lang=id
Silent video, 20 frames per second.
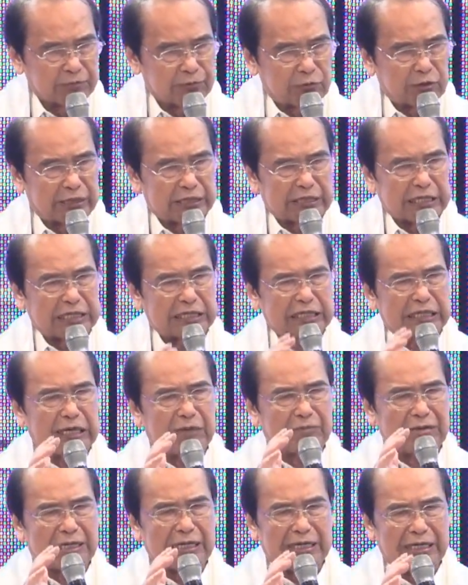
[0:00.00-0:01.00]
Malaikat
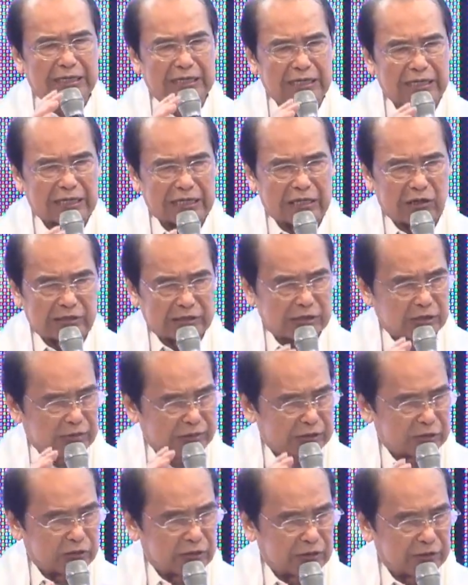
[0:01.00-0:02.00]
ngawal Anda kalau di
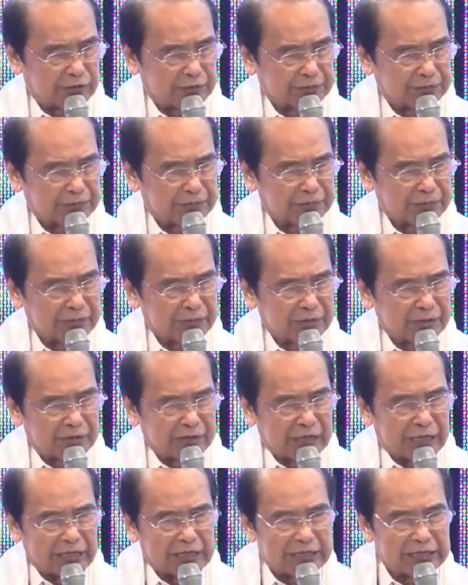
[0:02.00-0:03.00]
surga.
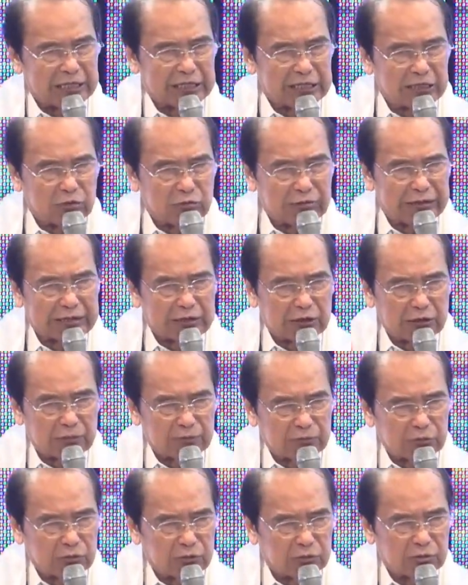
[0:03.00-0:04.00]
Anda keluar
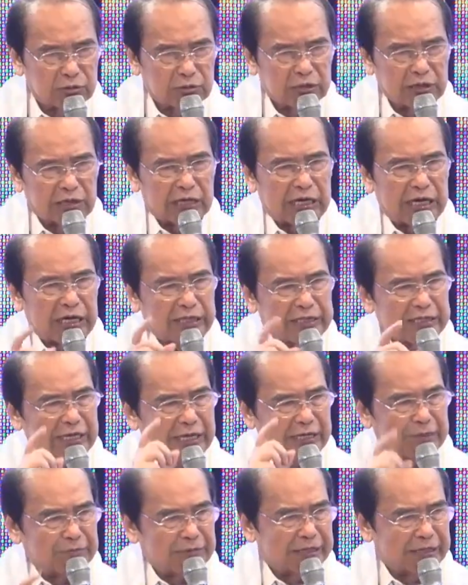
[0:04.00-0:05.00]
rohmu, Anda
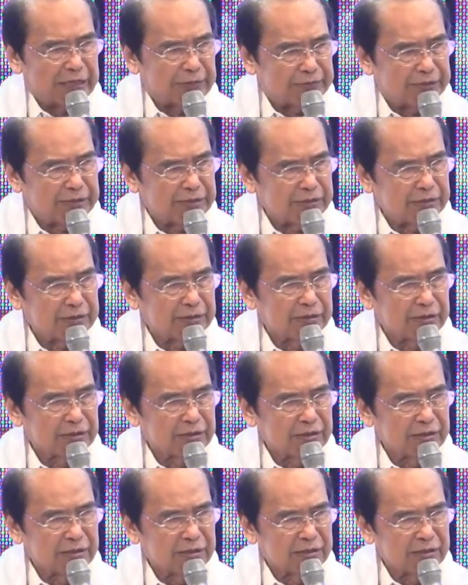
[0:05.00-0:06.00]
aman, amin.
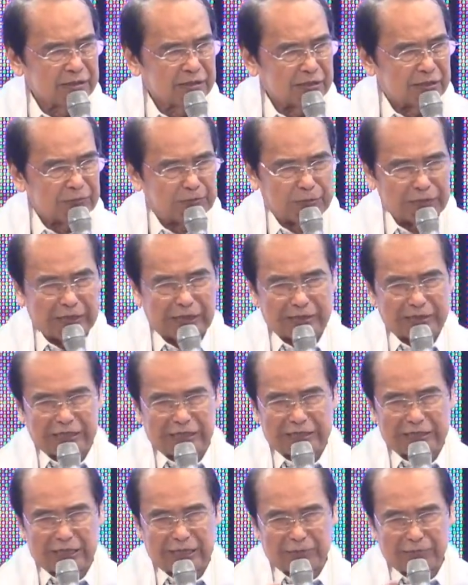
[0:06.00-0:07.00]
Lebih
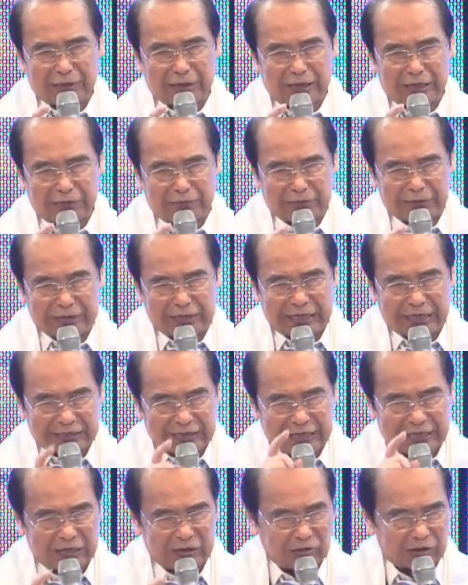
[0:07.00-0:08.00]
Anda terima
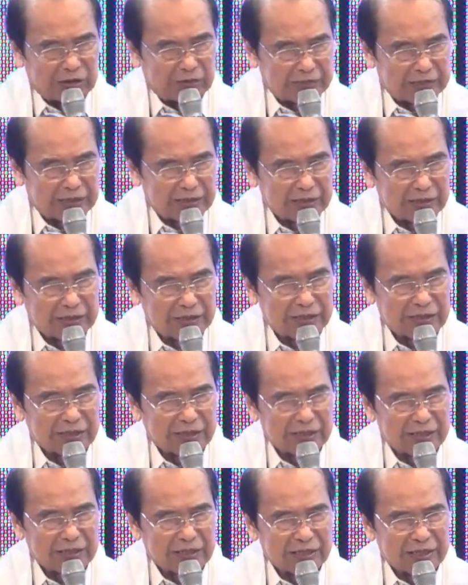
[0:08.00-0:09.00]
minyak dan anggur, amin.
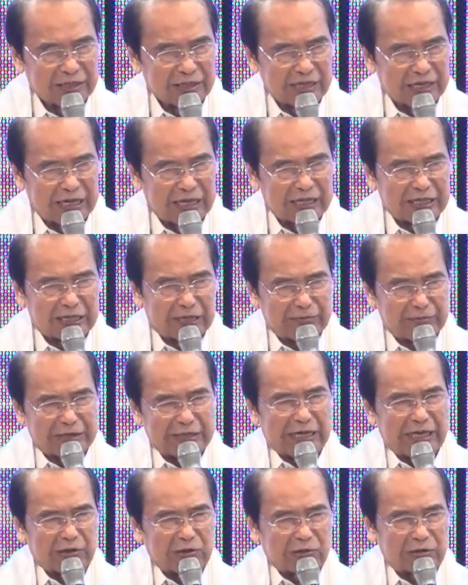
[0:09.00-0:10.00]
Ada
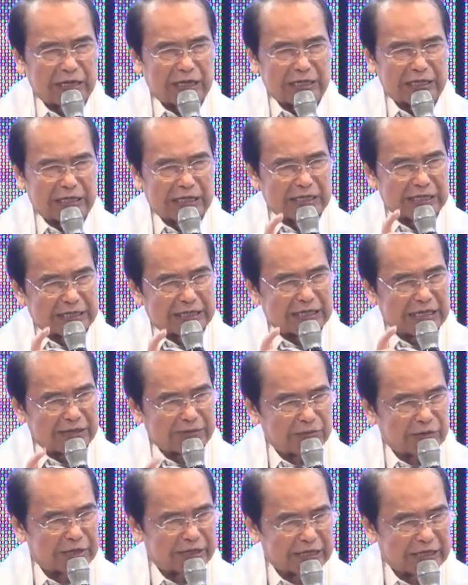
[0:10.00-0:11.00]
minyak anggur Anda
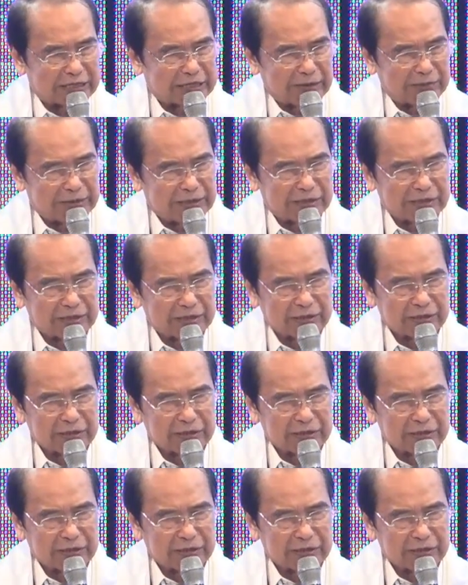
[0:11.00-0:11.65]
dikenal malaikat, amin.